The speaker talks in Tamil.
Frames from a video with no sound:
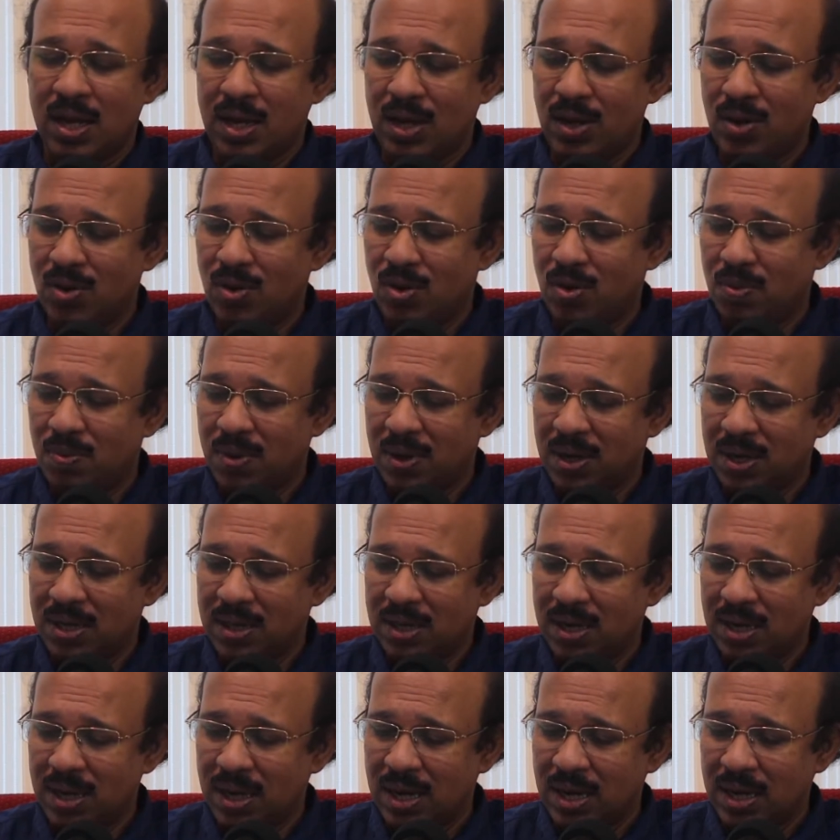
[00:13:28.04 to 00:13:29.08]
இன்னொரு
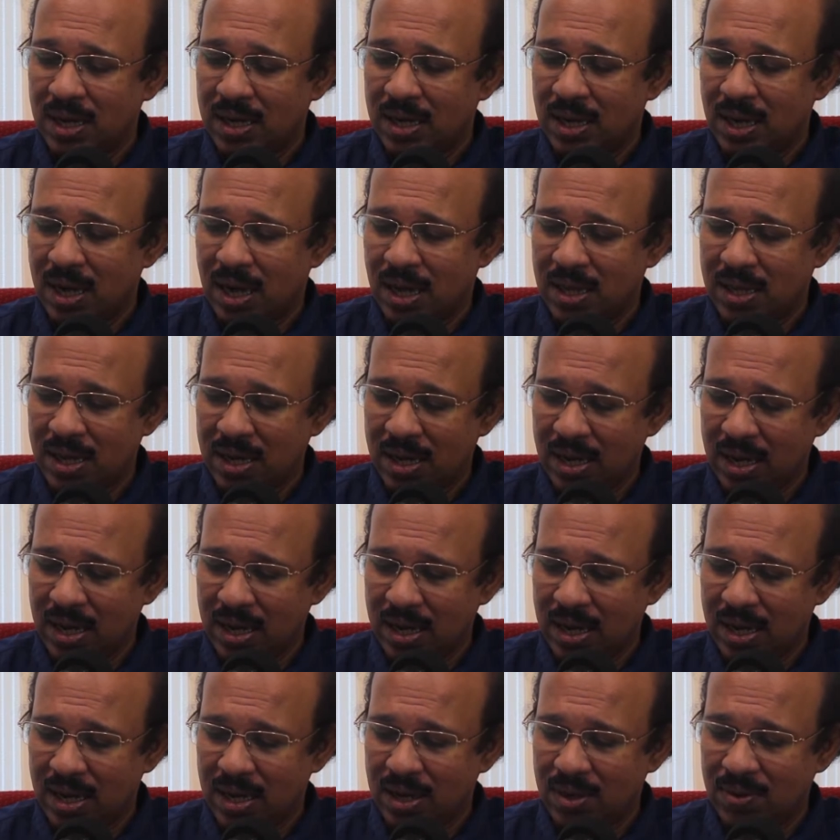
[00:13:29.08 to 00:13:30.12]
பக்கத்தில் அதே
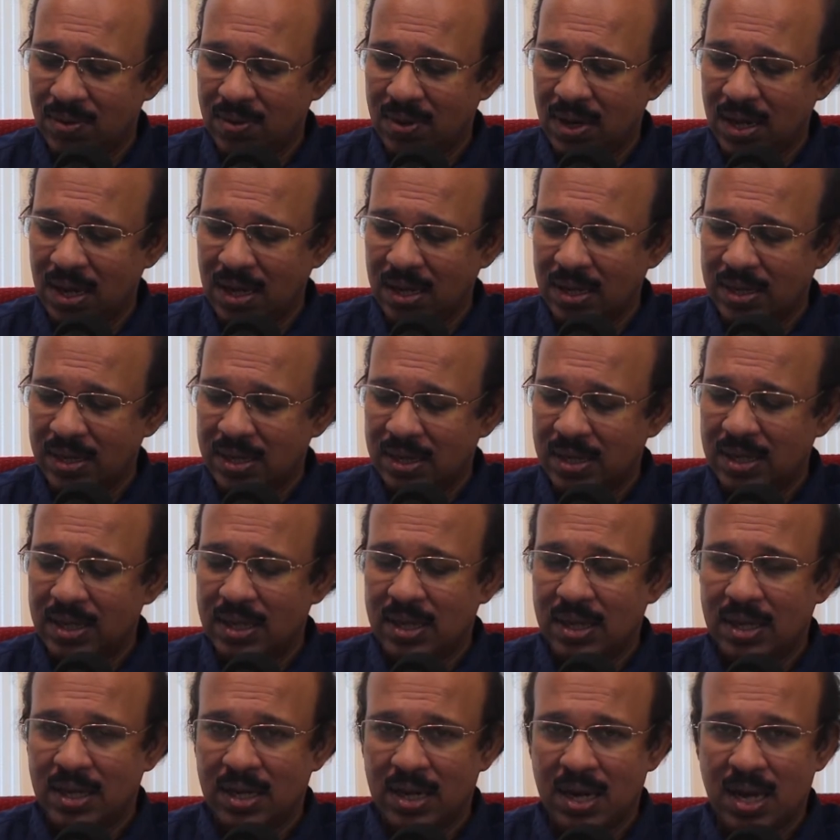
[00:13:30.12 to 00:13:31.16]
நடுவில்
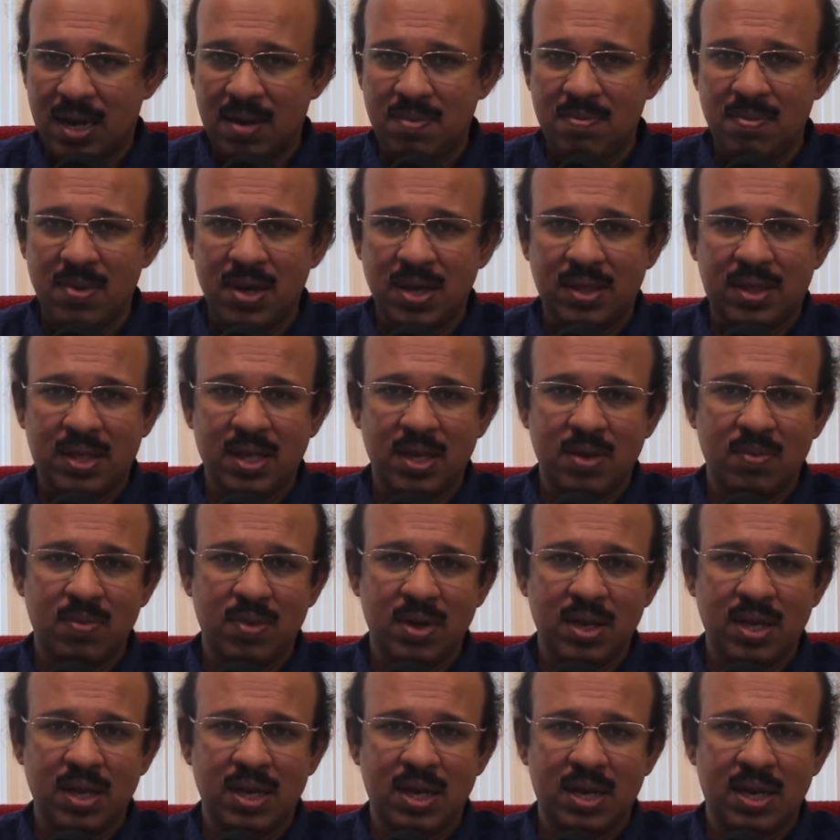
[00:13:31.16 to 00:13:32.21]
நன்மை
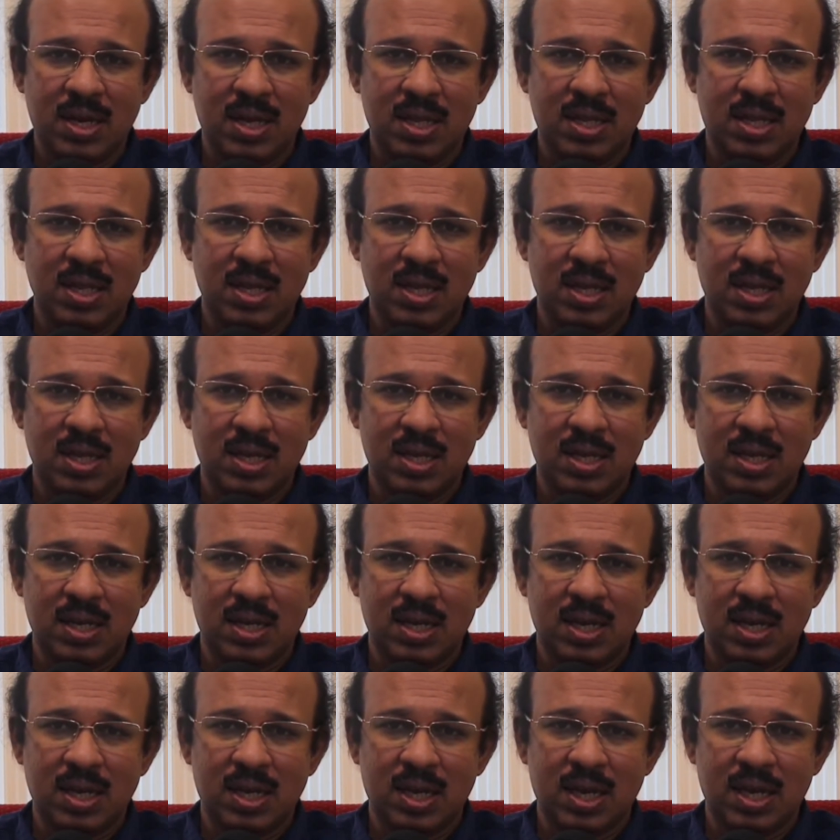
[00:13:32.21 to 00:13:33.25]
தீமை என்னது
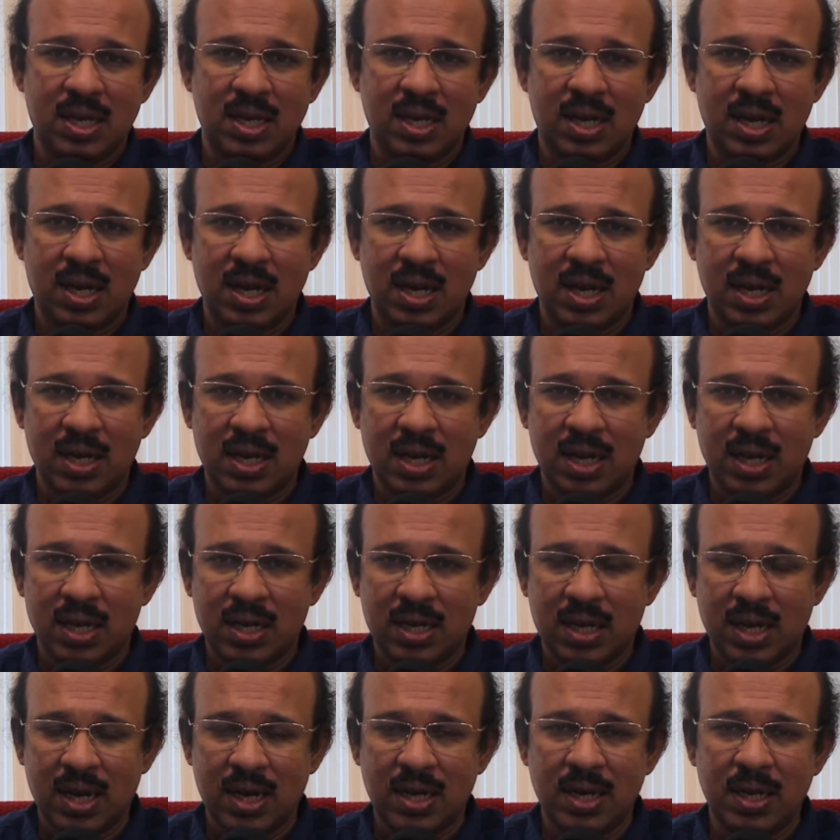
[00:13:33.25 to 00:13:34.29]
என்கிற
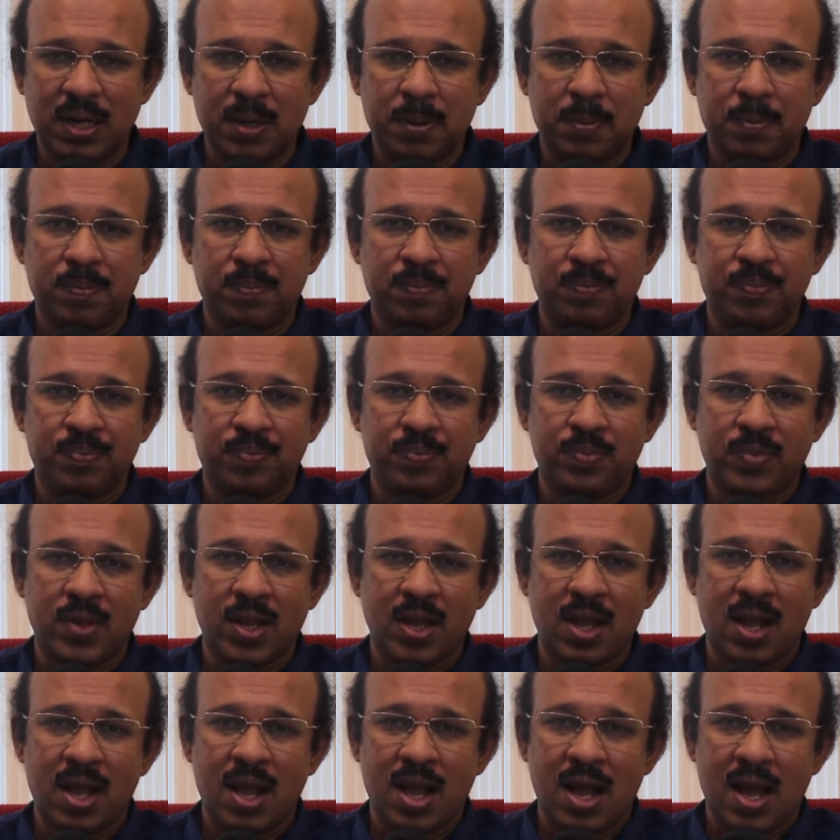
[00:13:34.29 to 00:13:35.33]
கனி
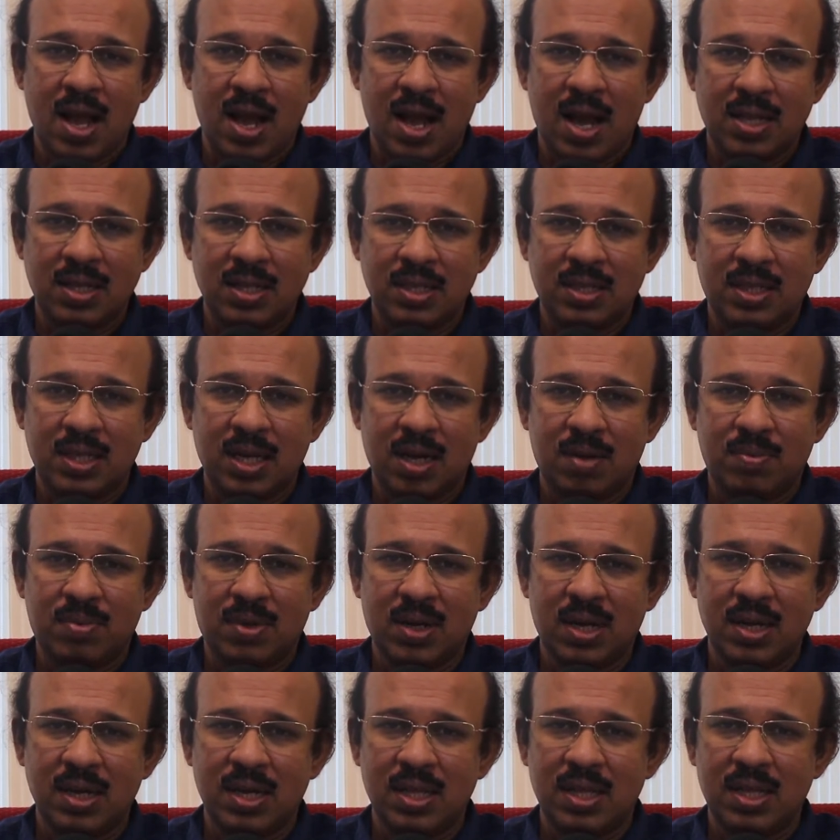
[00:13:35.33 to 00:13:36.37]
அதை
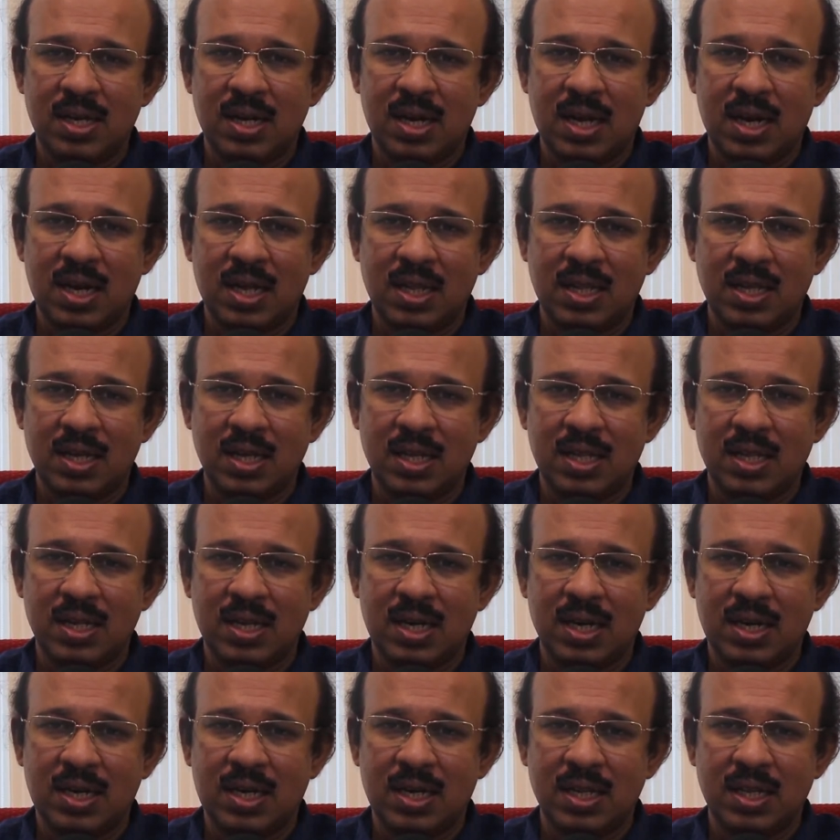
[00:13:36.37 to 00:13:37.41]
சாப்பிட்டா எது நல்லது எது
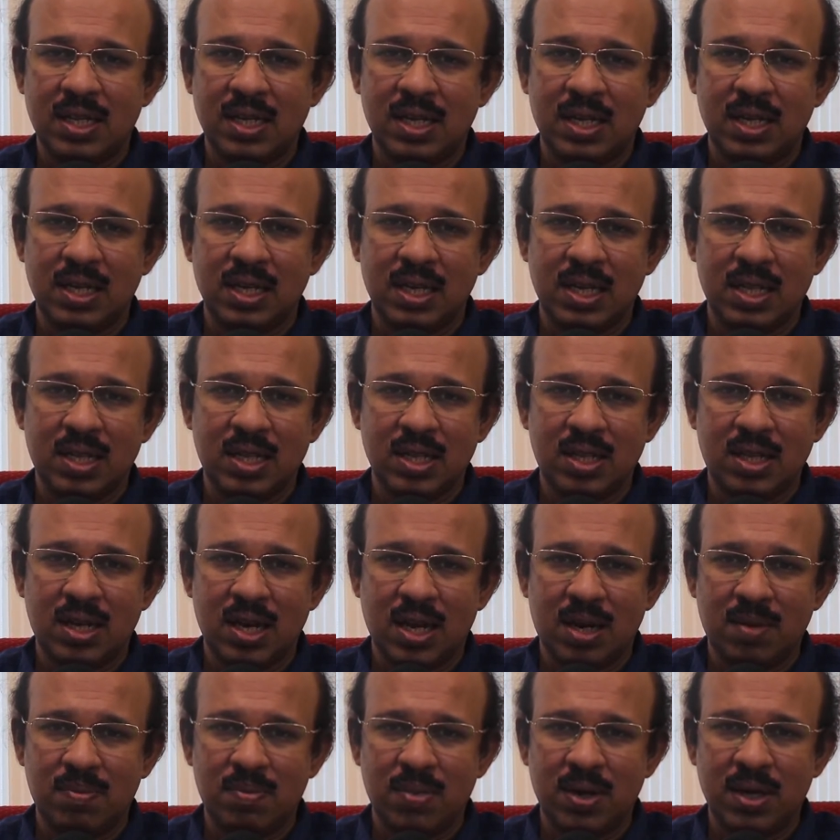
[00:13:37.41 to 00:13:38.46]
கெட்டது எது
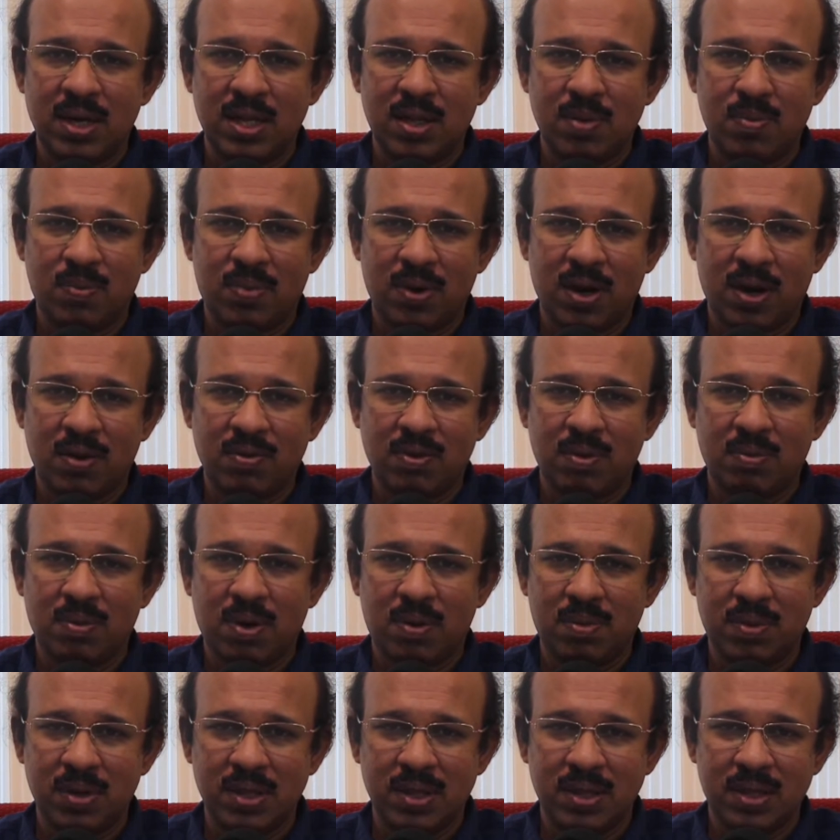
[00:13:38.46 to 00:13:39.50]
நன்மை எது பாவம்
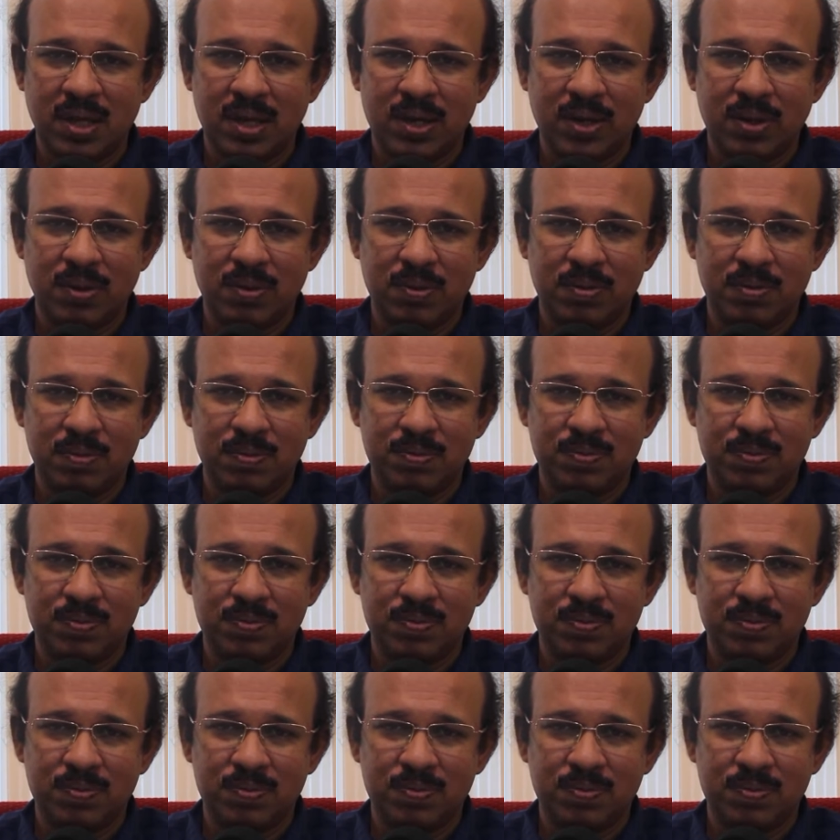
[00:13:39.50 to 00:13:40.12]
அப்படின்னு தெரியும்